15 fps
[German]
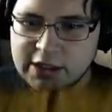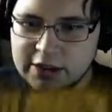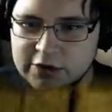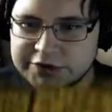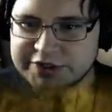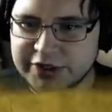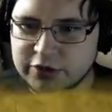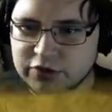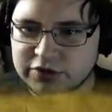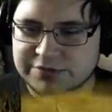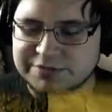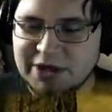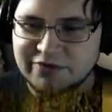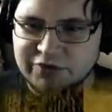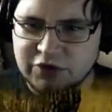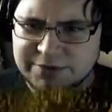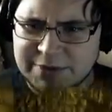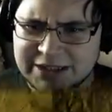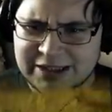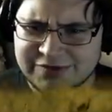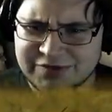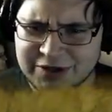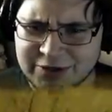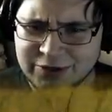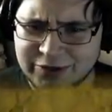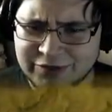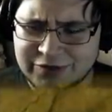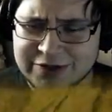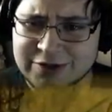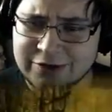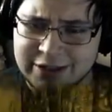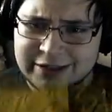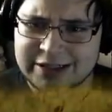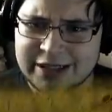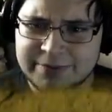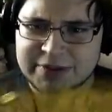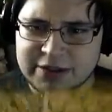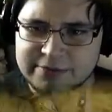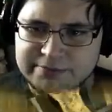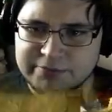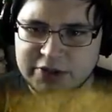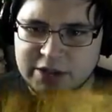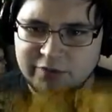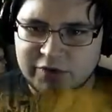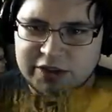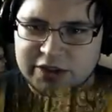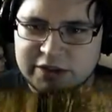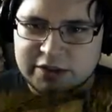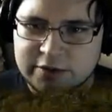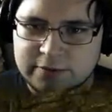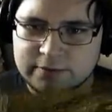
Okay, gut, das merken wir uns mal, dass wir da irgendwie so ein Rezept haben, mit dem wir jetzt...